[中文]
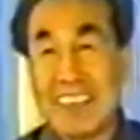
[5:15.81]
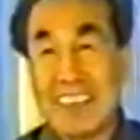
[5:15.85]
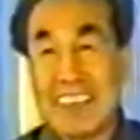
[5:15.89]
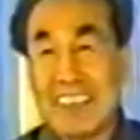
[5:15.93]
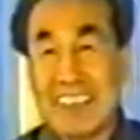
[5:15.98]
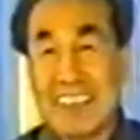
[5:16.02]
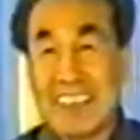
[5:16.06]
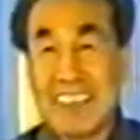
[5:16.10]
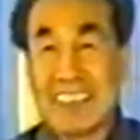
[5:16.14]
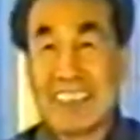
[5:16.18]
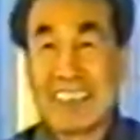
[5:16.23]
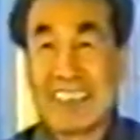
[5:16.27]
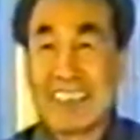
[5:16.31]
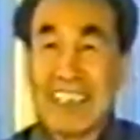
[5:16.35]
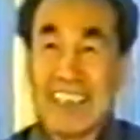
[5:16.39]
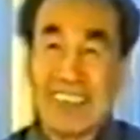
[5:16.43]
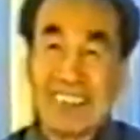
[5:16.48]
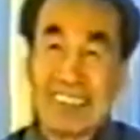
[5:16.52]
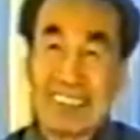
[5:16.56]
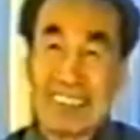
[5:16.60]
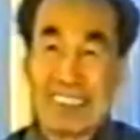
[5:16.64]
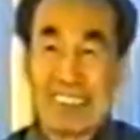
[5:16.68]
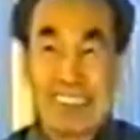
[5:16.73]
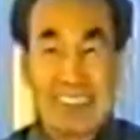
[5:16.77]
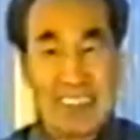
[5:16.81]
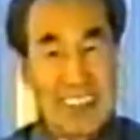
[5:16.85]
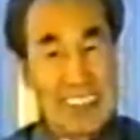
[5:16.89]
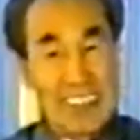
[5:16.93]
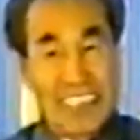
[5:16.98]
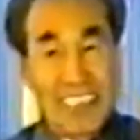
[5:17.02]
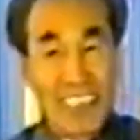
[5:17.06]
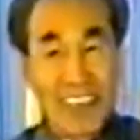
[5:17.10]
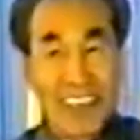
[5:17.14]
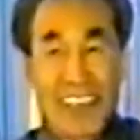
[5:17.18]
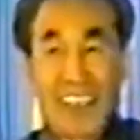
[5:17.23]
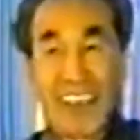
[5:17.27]
你吃肋骨的时候，
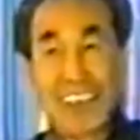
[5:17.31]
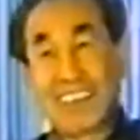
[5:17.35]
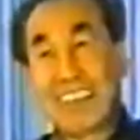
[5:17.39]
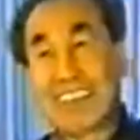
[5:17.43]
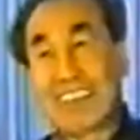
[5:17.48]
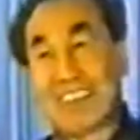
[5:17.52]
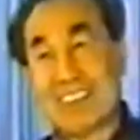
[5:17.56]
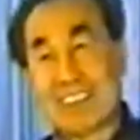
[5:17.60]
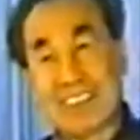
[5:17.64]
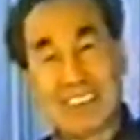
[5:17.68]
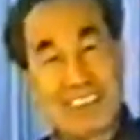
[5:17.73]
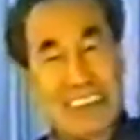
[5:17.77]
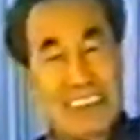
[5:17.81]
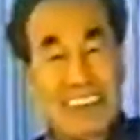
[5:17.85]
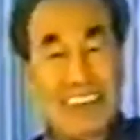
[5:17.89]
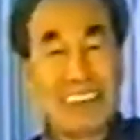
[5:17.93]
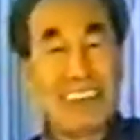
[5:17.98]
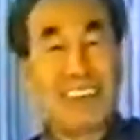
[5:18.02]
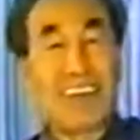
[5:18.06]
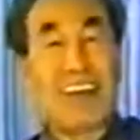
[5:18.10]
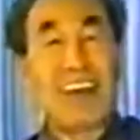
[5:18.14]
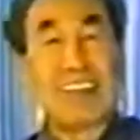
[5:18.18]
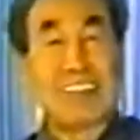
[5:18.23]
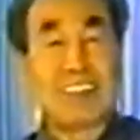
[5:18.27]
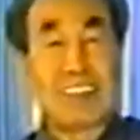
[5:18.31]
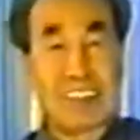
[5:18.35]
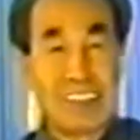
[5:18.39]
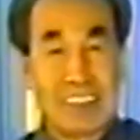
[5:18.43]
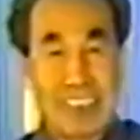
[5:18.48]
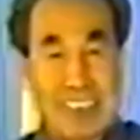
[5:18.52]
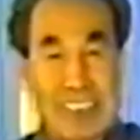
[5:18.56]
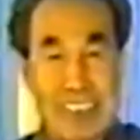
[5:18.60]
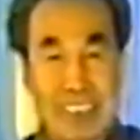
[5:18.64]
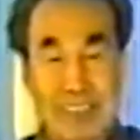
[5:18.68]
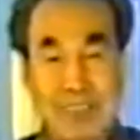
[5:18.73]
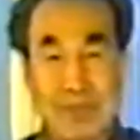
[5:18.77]
里边好的有里边好的骨
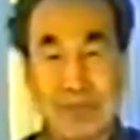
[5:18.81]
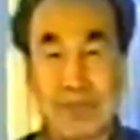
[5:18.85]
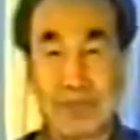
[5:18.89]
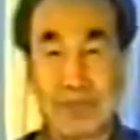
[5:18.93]
髓。